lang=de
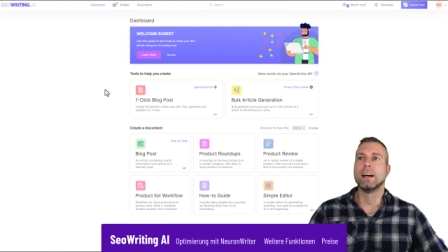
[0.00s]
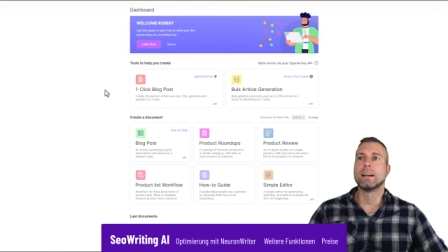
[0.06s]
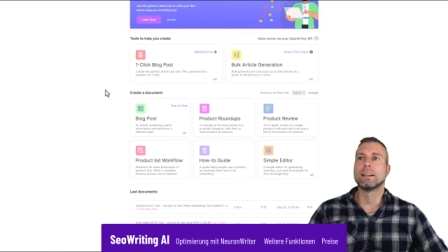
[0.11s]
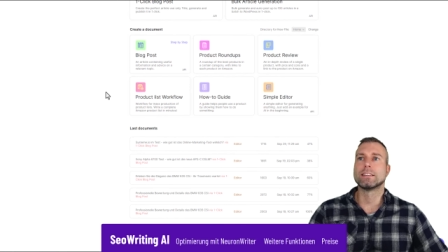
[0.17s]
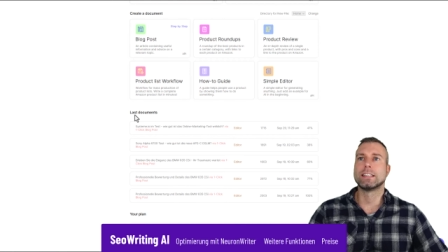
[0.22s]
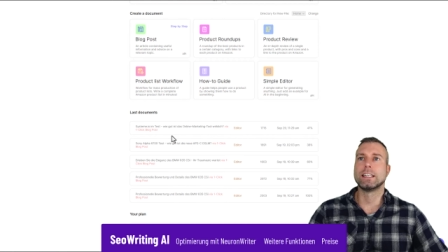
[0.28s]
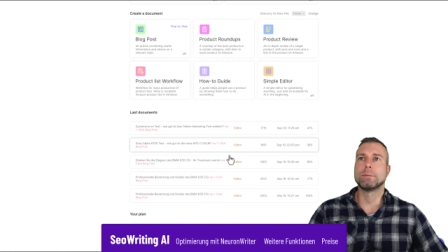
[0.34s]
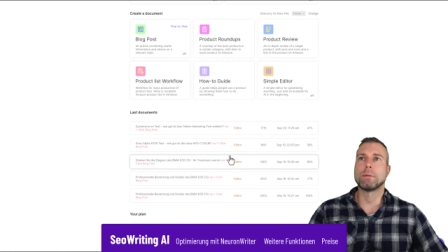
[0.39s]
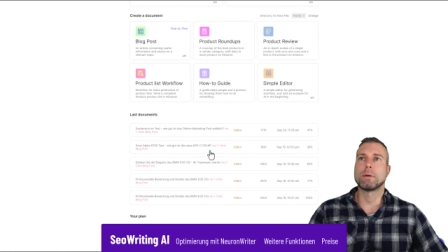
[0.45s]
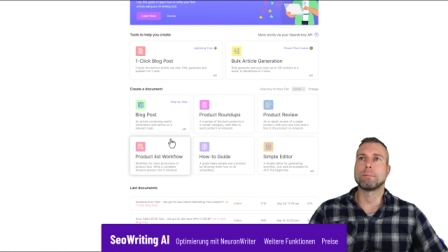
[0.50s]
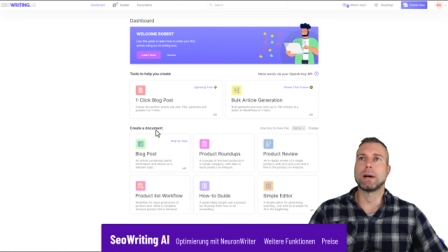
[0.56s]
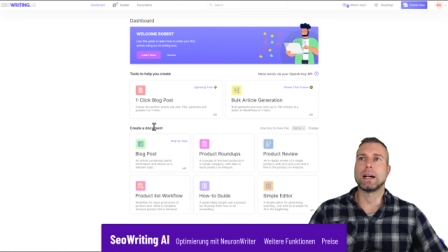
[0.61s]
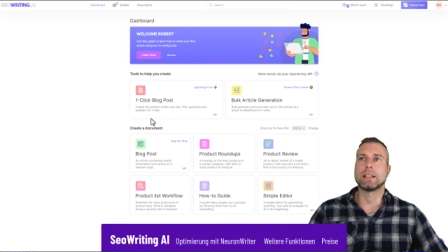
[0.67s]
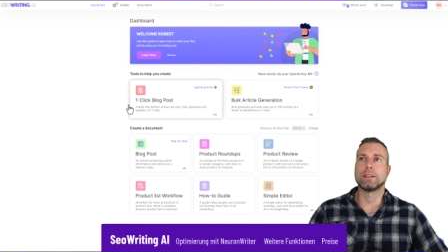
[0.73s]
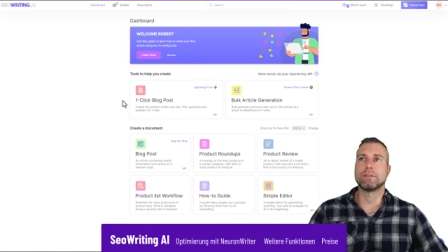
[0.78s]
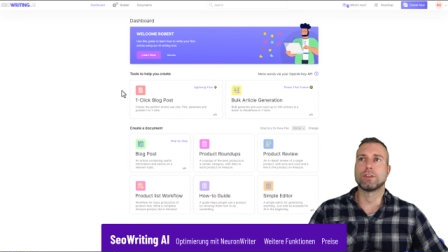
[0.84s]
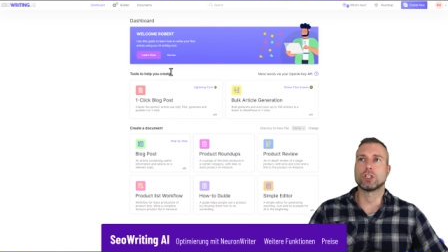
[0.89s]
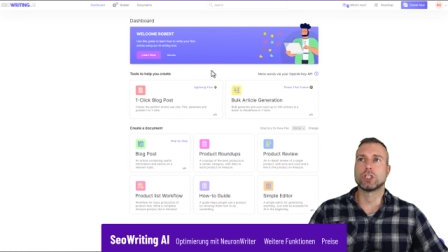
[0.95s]
sieht man
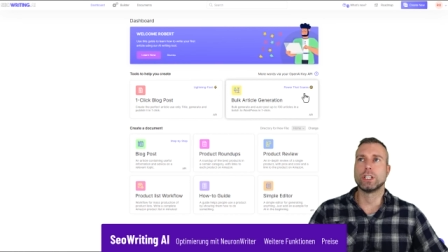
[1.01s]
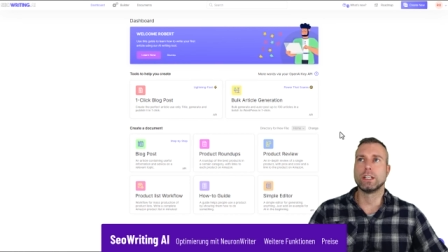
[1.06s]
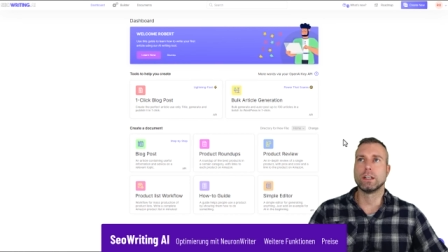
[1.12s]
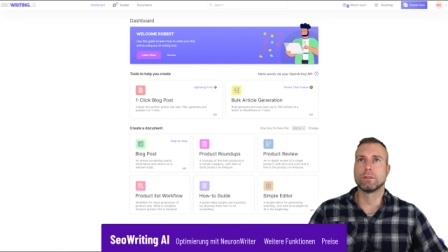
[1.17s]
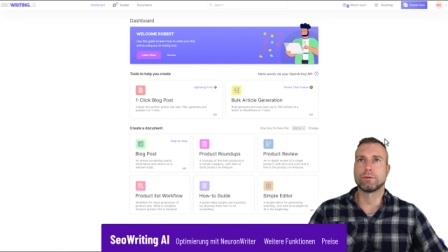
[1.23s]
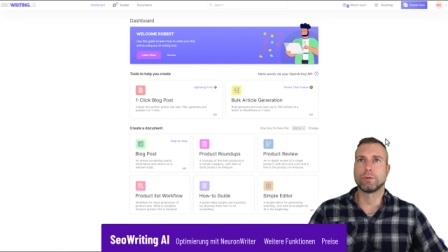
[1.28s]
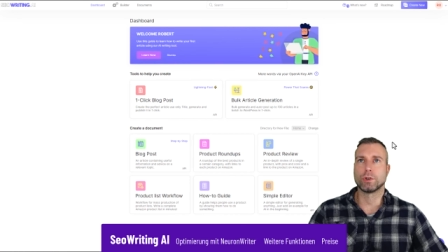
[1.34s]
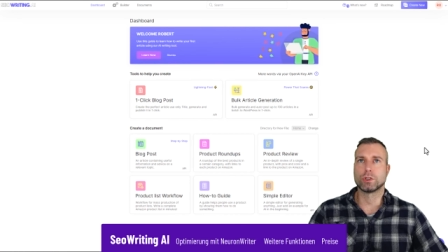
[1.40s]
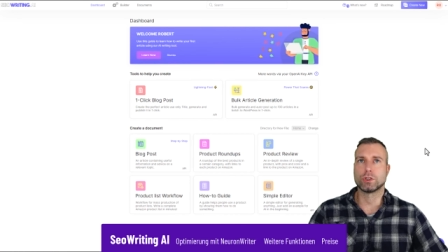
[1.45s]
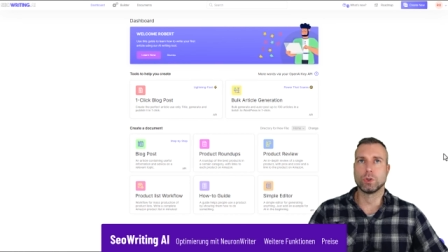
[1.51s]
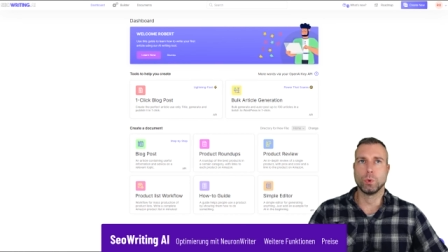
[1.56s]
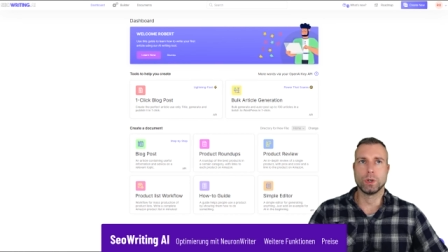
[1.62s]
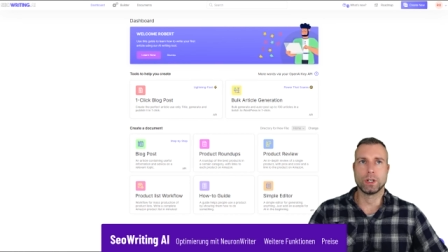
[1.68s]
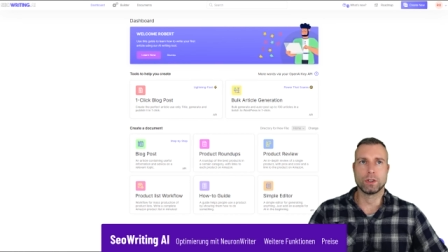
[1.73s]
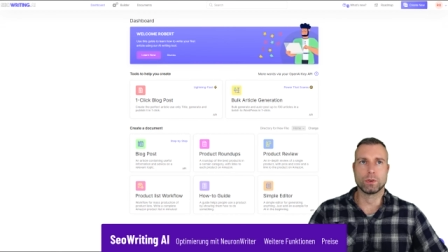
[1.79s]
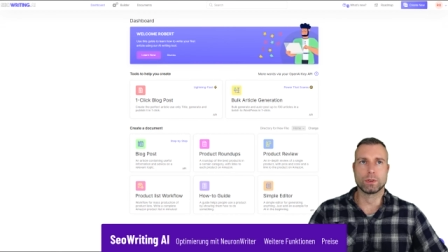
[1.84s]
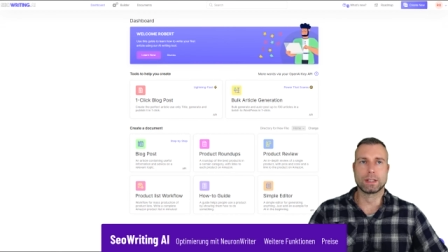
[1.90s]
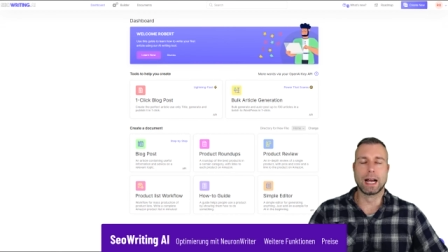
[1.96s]
mal die verschiedenen
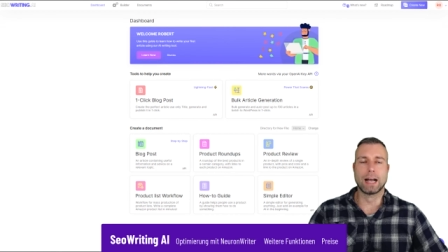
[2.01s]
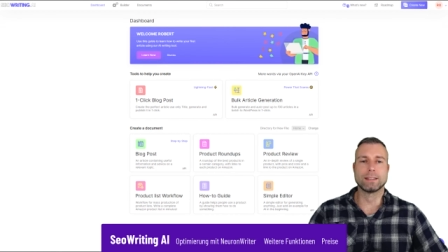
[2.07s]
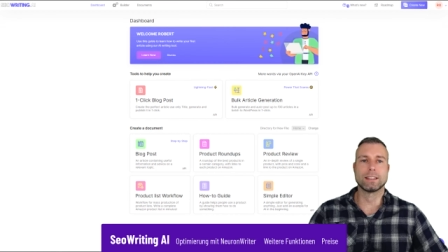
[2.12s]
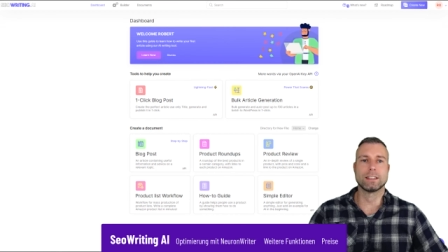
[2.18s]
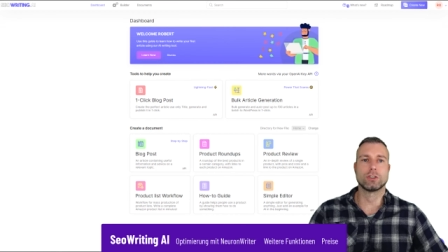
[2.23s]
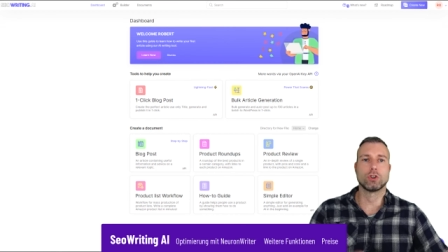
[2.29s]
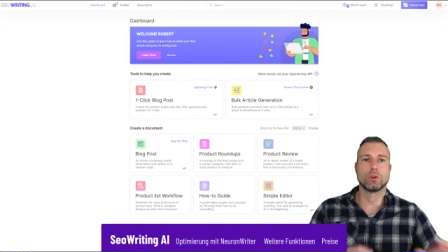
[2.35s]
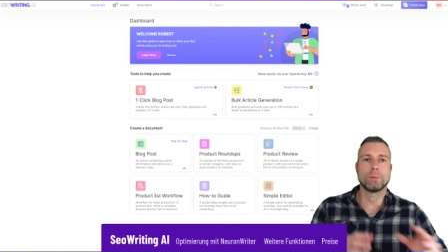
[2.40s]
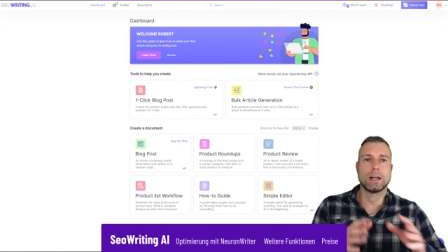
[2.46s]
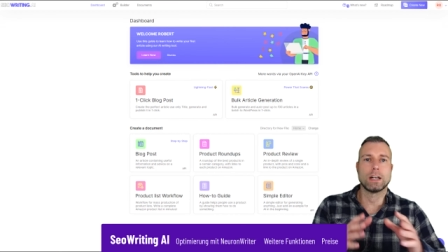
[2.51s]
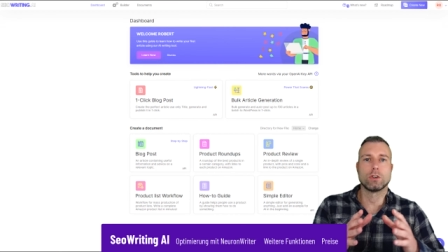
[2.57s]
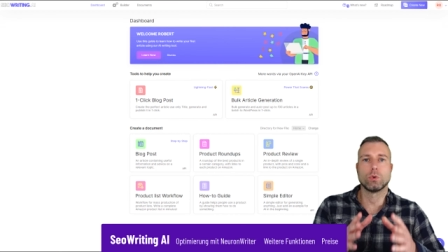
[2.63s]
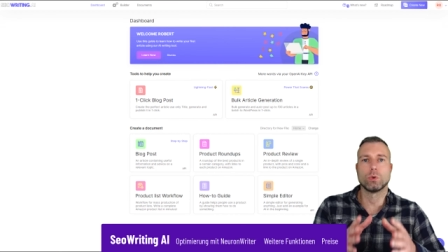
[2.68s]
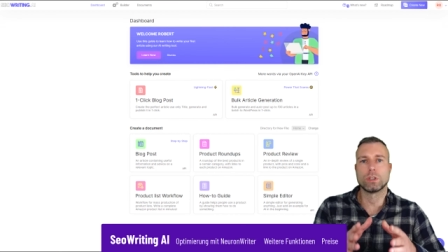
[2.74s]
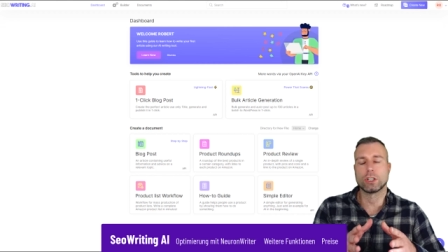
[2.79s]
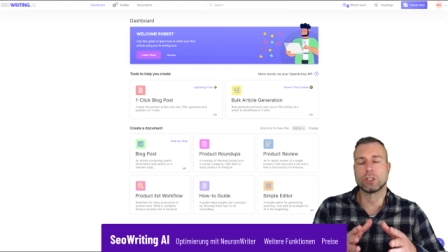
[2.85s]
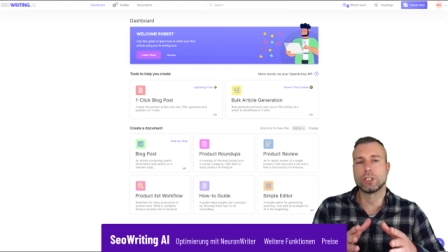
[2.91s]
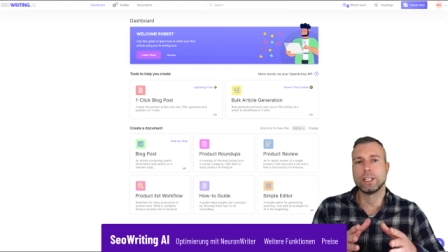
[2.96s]
Funktionen. Und das ist schon mal ein
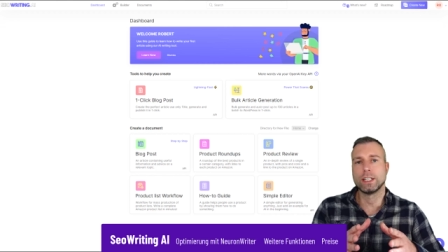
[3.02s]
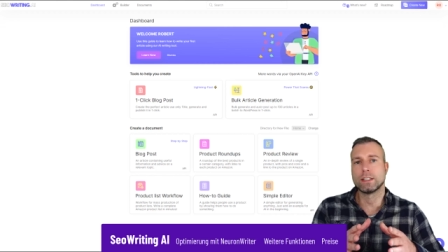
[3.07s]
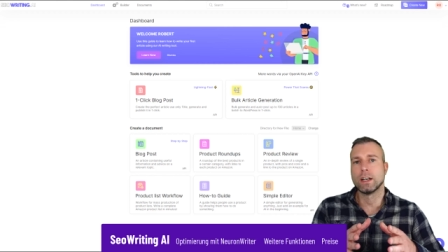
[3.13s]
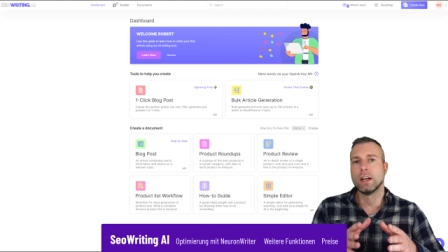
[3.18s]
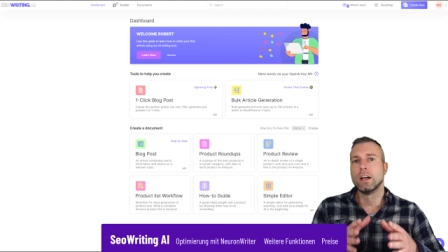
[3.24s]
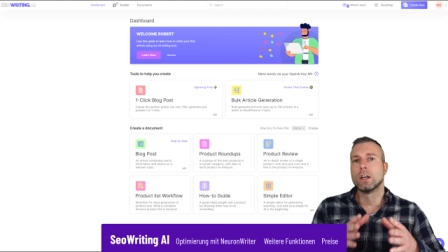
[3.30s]
Unterschied